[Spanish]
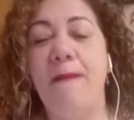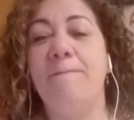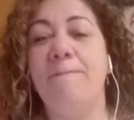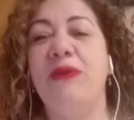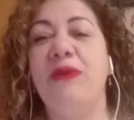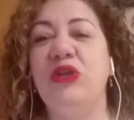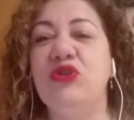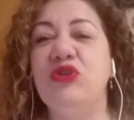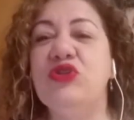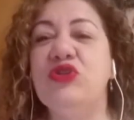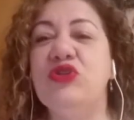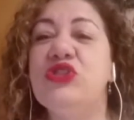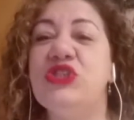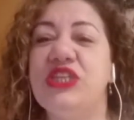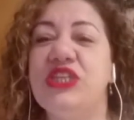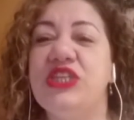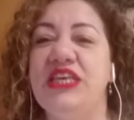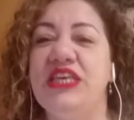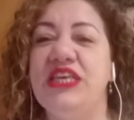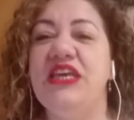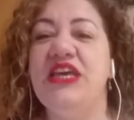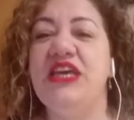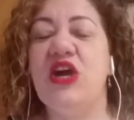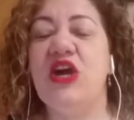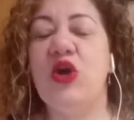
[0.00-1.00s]
pero
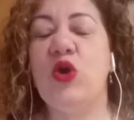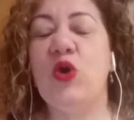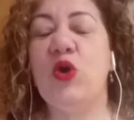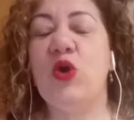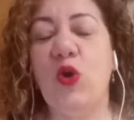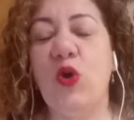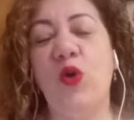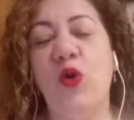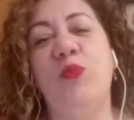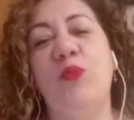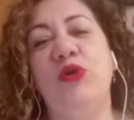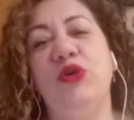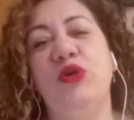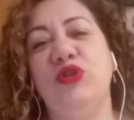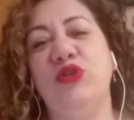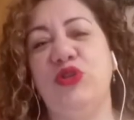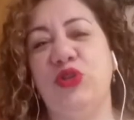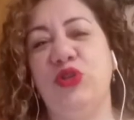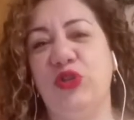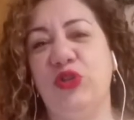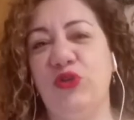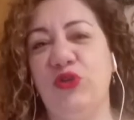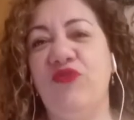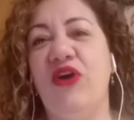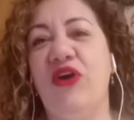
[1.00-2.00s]
sí cómo
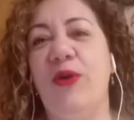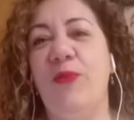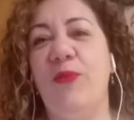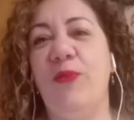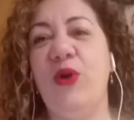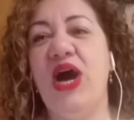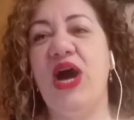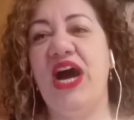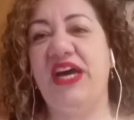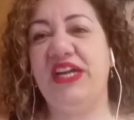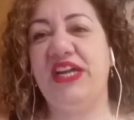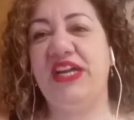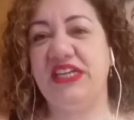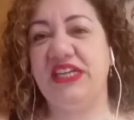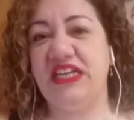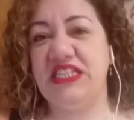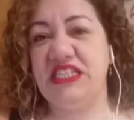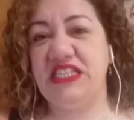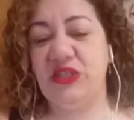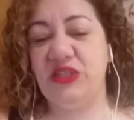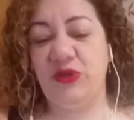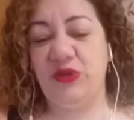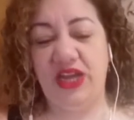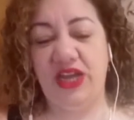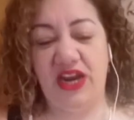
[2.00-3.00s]
nosotros vamos a
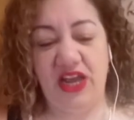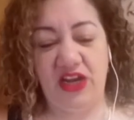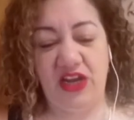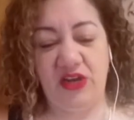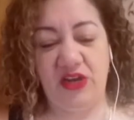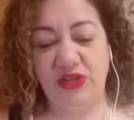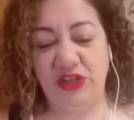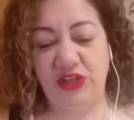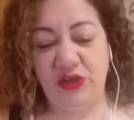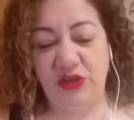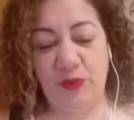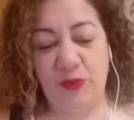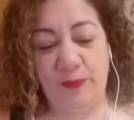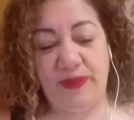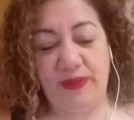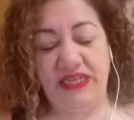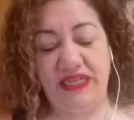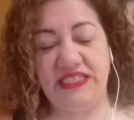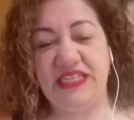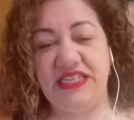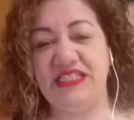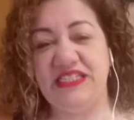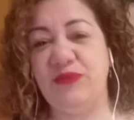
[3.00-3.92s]
reaccionar a lo que nos pasa.